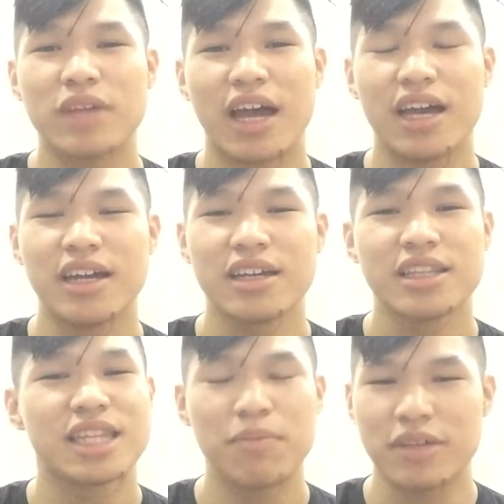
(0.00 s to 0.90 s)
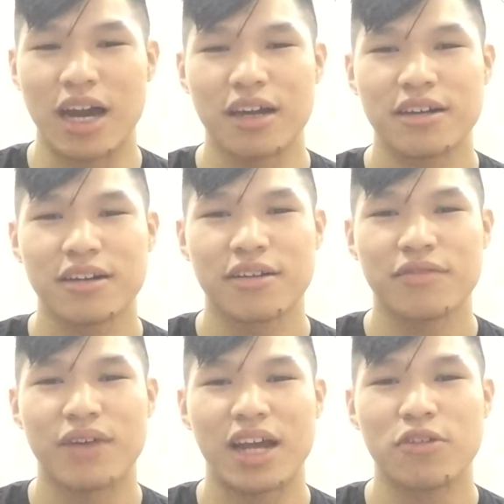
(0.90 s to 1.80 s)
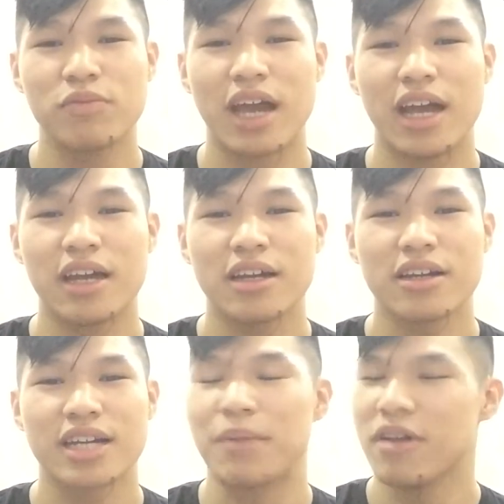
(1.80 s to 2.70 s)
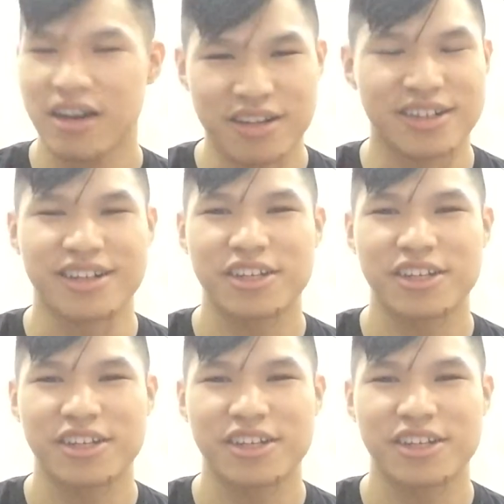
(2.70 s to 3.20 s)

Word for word: ta tiếp nhận và chúng ta cảm ơn.